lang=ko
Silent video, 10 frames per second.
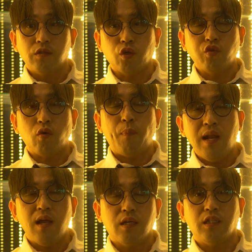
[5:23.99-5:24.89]
청소하고
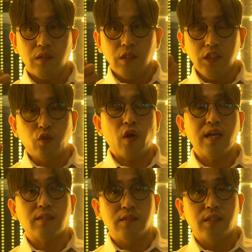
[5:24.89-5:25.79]
빨래하냐? 이 또라이
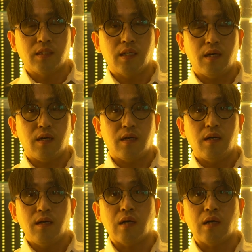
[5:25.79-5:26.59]
같은 새끼야.